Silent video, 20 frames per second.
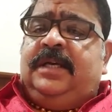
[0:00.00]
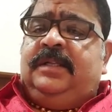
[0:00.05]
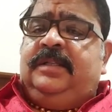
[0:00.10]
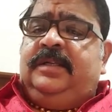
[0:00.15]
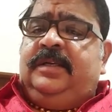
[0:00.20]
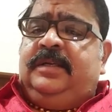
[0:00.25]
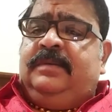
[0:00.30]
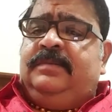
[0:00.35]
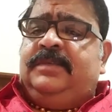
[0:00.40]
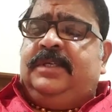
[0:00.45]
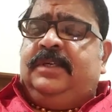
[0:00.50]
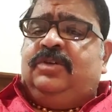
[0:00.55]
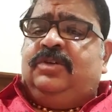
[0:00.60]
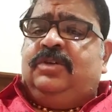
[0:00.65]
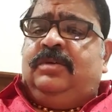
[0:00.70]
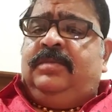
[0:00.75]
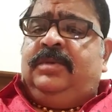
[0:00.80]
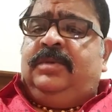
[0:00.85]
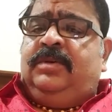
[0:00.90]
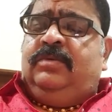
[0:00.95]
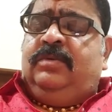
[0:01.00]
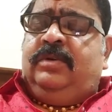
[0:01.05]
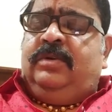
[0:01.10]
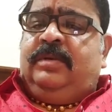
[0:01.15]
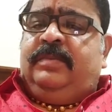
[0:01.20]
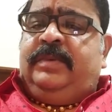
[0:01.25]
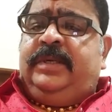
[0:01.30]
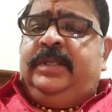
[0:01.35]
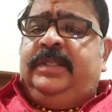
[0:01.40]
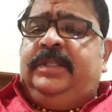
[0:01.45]
ప్రపంచంలోకెల్లా
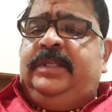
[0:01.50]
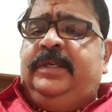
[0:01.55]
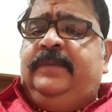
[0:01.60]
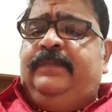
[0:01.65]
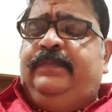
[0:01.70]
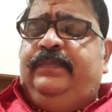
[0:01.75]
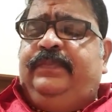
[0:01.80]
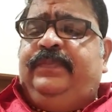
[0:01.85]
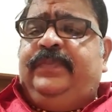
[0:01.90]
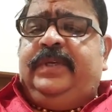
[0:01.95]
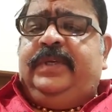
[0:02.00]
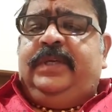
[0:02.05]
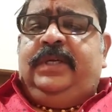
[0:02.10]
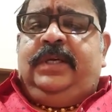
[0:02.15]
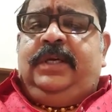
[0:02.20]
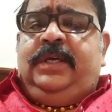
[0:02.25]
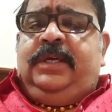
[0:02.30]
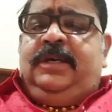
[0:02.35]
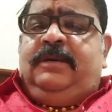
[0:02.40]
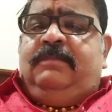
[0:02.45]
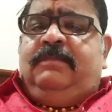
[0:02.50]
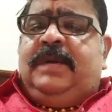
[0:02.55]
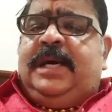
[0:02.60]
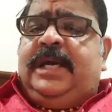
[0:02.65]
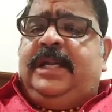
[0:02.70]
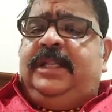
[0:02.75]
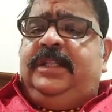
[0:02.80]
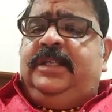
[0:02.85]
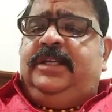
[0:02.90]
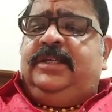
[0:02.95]
గొప్ప
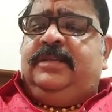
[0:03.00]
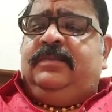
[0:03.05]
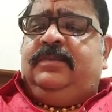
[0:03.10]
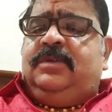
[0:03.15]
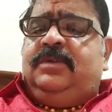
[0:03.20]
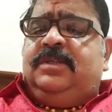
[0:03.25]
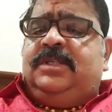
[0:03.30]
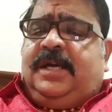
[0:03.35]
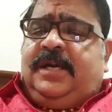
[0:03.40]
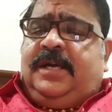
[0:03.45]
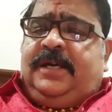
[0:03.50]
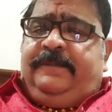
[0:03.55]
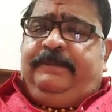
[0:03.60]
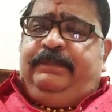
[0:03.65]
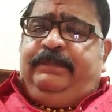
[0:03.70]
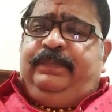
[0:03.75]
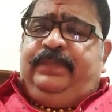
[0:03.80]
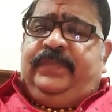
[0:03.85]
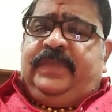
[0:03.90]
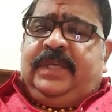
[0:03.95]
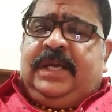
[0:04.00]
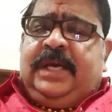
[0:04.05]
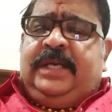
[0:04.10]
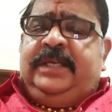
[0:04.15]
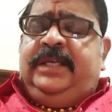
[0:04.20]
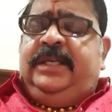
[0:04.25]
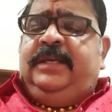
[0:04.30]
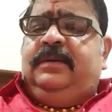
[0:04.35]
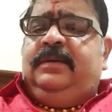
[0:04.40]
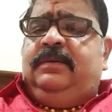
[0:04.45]
పేరు
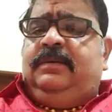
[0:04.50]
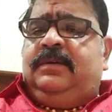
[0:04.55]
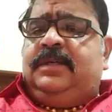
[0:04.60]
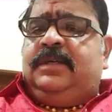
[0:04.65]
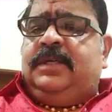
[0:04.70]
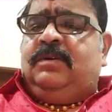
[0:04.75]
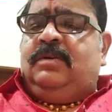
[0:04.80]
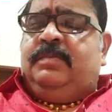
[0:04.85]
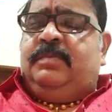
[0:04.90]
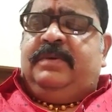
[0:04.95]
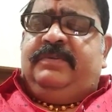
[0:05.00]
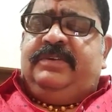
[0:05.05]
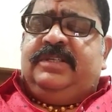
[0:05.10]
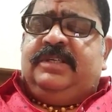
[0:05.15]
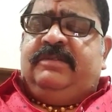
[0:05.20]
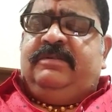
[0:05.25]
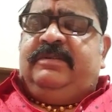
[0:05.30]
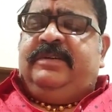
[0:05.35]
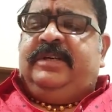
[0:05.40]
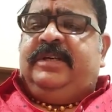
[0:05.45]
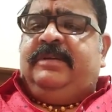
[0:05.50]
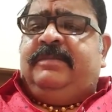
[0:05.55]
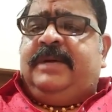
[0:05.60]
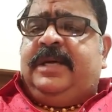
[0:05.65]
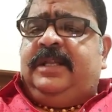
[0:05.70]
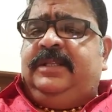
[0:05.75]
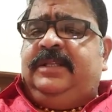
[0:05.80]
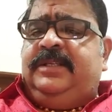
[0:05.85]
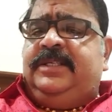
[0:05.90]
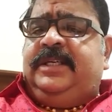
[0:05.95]
ఉన్నటువంటి దేశంగా
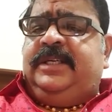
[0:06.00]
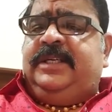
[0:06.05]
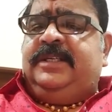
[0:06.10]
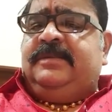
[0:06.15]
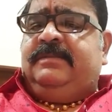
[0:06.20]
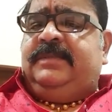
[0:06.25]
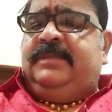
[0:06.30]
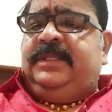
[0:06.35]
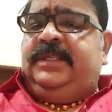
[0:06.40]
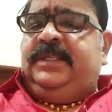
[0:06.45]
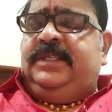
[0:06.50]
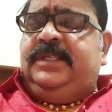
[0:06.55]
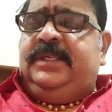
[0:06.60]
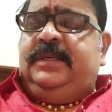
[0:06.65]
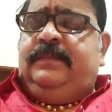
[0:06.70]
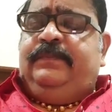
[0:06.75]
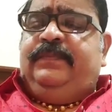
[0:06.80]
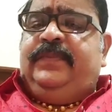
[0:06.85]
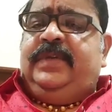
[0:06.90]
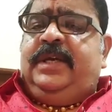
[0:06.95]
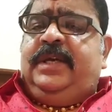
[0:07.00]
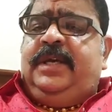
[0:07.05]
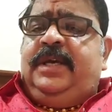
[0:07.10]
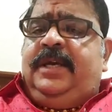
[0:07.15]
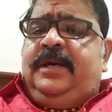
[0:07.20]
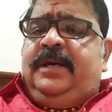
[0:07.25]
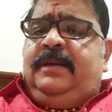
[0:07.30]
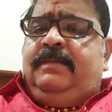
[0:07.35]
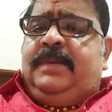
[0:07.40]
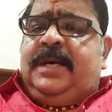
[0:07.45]
అభివృద్ధిలోకి వచ్చినటువంటి దేశంగా ఇప్పటివరకు
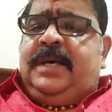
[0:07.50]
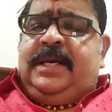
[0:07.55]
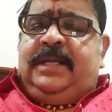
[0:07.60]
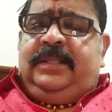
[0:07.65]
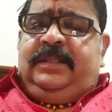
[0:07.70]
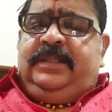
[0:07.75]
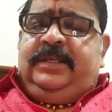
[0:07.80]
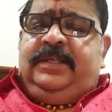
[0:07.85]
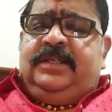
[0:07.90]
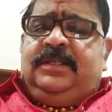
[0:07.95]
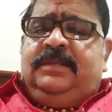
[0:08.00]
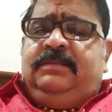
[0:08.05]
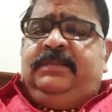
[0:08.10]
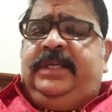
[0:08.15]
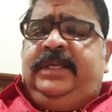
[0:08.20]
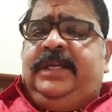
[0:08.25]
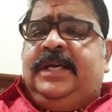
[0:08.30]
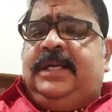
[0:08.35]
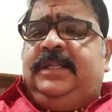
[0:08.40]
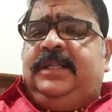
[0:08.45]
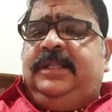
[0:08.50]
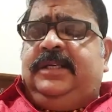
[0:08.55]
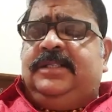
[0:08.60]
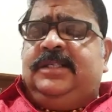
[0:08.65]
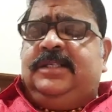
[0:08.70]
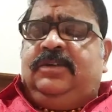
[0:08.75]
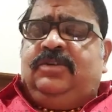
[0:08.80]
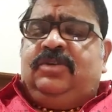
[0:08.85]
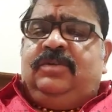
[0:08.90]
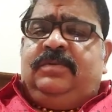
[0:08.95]
అభివృద్ధి చెందుతున్న చెందుతున్న కాదు
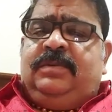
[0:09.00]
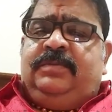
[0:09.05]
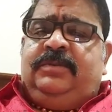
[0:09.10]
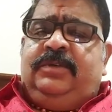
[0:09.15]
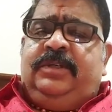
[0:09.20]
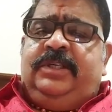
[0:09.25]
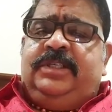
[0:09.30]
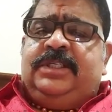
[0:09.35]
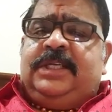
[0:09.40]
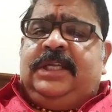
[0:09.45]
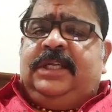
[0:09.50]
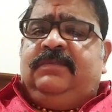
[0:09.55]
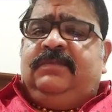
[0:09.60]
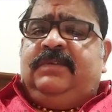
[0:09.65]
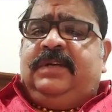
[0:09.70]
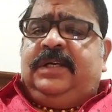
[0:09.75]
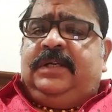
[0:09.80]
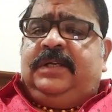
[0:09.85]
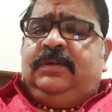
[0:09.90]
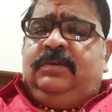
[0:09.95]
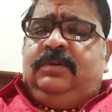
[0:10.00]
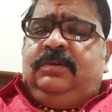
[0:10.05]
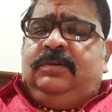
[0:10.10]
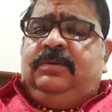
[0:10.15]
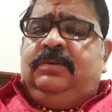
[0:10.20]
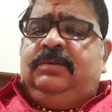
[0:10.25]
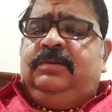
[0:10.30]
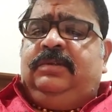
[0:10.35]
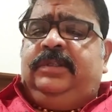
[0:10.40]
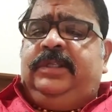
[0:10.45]
అభివృద్ధి చెందిన దేశంగా
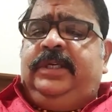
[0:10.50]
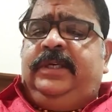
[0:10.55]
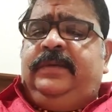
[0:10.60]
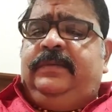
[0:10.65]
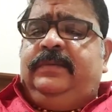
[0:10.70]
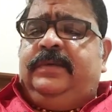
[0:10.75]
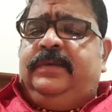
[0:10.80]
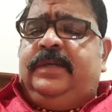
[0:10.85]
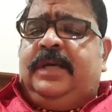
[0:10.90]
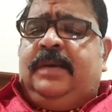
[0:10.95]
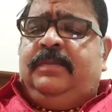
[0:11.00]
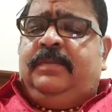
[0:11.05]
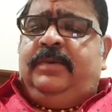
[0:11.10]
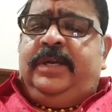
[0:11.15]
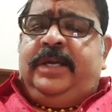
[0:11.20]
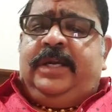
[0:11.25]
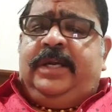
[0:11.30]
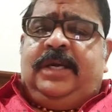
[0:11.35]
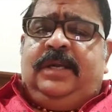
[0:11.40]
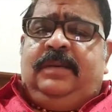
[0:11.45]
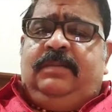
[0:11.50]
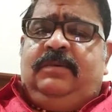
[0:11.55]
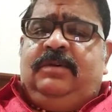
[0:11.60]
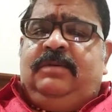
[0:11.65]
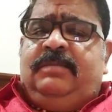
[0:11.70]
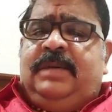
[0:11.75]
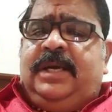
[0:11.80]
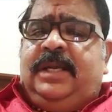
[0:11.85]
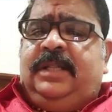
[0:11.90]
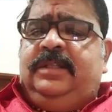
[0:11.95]
భారతదేశం యొక్క పేరు
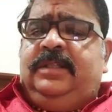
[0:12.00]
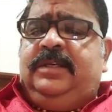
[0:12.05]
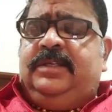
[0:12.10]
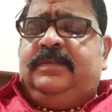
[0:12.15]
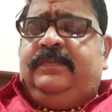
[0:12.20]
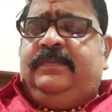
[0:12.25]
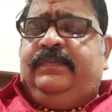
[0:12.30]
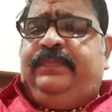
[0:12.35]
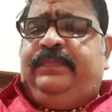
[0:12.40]
ప్రఖ్యాతులు